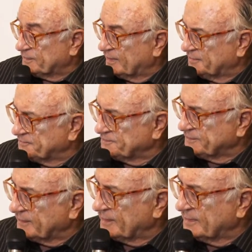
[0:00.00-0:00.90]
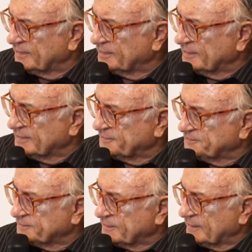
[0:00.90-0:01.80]
É, se nós
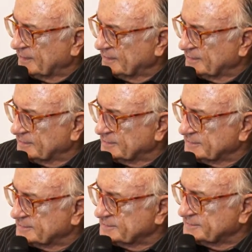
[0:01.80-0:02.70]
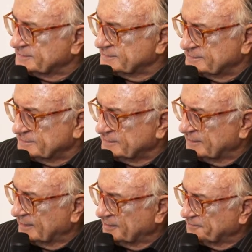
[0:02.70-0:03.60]
compararmos o Brasil com outros países
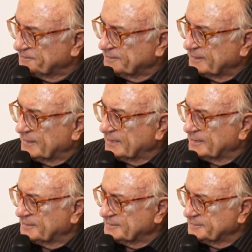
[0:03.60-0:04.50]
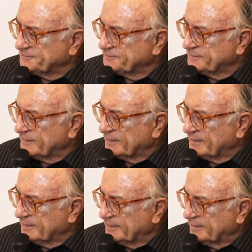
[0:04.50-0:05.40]
vizinhos e também de outros
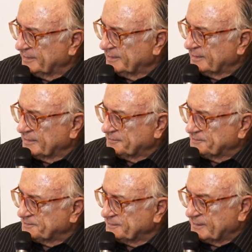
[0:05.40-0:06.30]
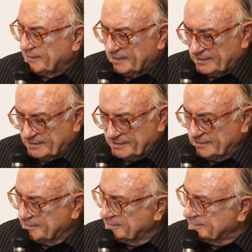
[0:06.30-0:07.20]
continentes, é,
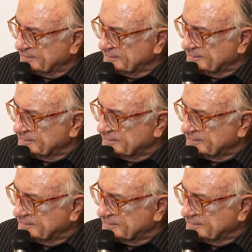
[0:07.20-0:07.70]
nós temos uma